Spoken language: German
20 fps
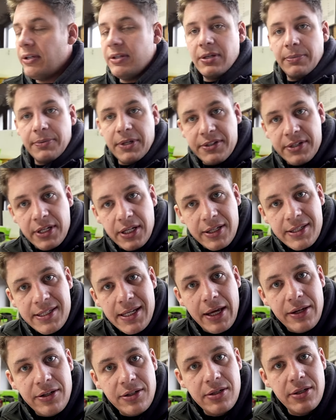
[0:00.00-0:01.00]
Ich habe das Ding
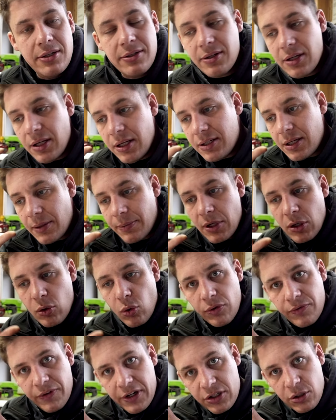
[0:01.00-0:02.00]
gezeichnet, ich habe
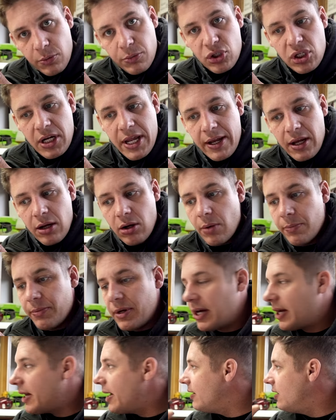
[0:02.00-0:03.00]
geguckt, welche Beschläge kommen
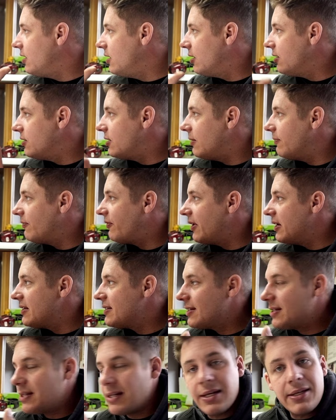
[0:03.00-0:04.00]
da rein. Hier in dem Fall
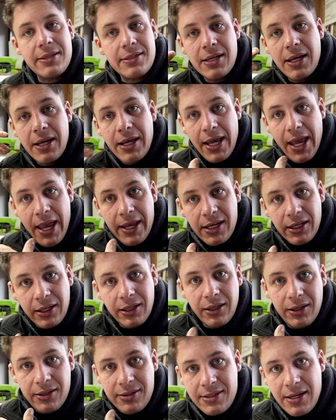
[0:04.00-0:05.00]
sind das
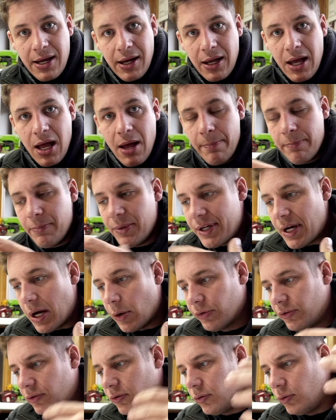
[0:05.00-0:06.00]
Hängeregisterrahmen mit
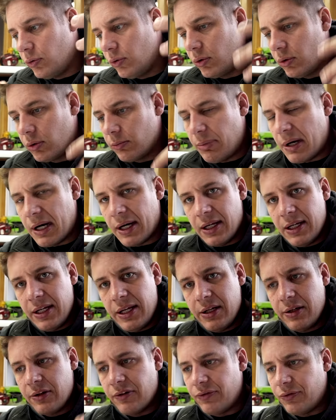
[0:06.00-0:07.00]
Auszügen,
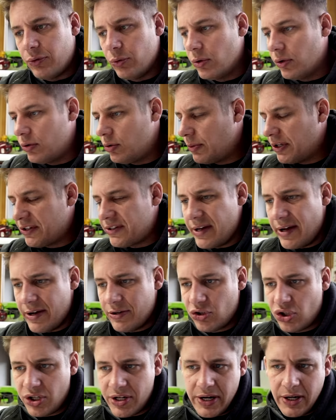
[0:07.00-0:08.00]
parallel geführt über
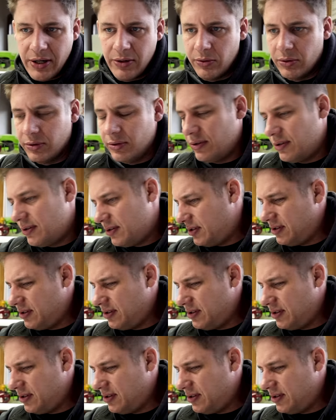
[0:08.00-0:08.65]
Zahnstangen und